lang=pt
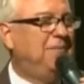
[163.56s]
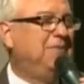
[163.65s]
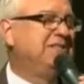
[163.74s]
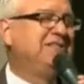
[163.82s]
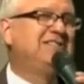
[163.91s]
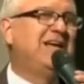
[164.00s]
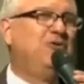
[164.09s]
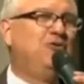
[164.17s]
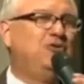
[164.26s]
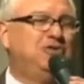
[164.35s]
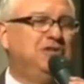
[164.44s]
Ah, mas
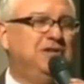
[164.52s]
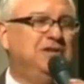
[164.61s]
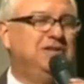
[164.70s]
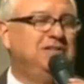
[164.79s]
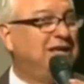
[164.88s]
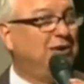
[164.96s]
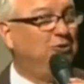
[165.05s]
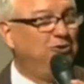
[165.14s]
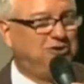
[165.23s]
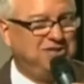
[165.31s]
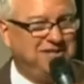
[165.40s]
está longe. Está
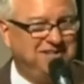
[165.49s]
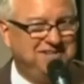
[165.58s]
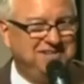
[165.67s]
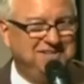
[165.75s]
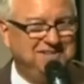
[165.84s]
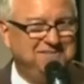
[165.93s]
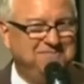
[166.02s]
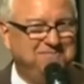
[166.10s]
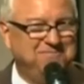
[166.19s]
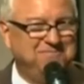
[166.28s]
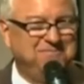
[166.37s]
longe?
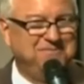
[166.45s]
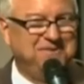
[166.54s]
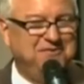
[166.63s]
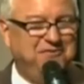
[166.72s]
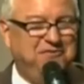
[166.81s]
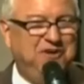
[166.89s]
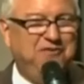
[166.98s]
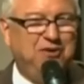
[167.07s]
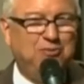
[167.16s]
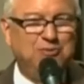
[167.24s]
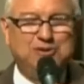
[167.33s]

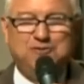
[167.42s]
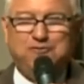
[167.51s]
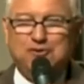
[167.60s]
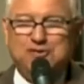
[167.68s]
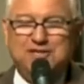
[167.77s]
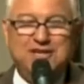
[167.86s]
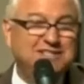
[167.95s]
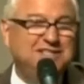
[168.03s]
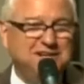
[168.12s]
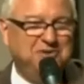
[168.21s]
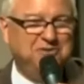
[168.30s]
Viva como se fosse
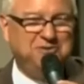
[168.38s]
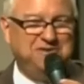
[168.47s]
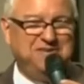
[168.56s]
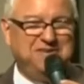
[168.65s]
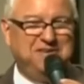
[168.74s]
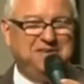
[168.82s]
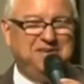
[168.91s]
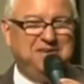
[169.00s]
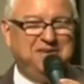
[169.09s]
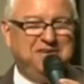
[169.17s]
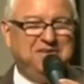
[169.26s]
este ano.
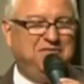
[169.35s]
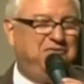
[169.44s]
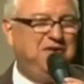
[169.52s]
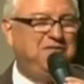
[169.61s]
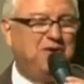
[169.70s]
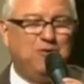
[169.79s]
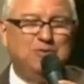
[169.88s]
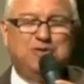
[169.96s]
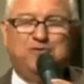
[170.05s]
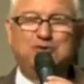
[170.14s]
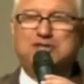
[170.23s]
Viva
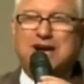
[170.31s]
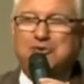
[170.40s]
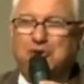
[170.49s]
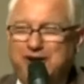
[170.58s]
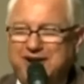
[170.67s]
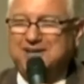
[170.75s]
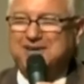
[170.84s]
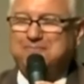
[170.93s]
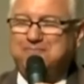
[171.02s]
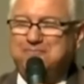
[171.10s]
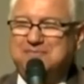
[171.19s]
como se fosse
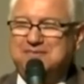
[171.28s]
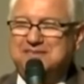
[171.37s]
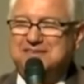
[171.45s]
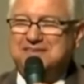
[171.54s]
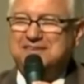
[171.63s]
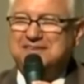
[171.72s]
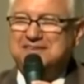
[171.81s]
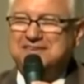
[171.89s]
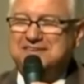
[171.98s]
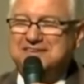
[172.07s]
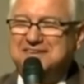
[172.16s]
agora.
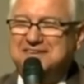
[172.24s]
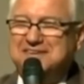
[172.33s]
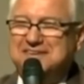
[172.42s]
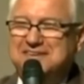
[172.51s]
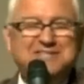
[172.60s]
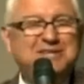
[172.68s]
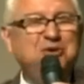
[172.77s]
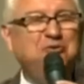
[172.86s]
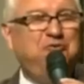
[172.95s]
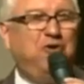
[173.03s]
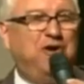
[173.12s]
E
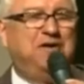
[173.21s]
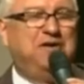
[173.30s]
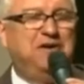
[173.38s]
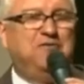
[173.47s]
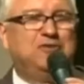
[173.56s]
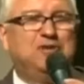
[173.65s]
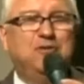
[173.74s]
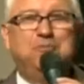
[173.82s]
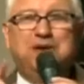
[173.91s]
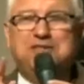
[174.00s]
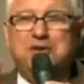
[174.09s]
se não for,
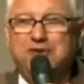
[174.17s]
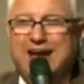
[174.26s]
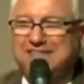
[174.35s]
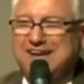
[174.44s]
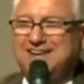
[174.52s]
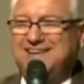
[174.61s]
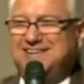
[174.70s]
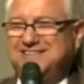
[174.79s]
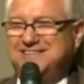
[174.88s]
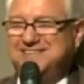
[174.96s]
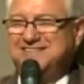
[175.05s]
você não perdeu nada.
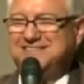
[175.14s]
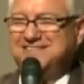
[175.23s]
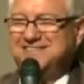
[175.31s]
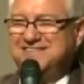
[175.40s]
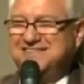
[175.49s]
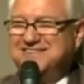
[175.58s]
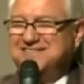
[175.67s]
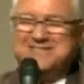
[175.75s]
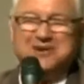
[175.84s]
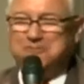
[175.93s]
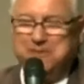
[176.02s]

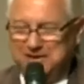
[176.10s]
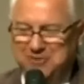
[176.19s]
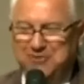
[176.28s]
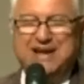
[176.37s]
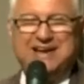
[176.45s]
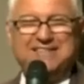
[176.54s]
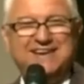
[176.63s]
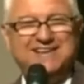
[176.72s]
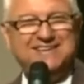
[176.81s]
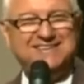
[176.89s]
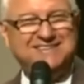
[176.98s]
Você não perdeu
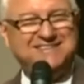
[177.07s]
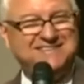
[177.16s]
nada.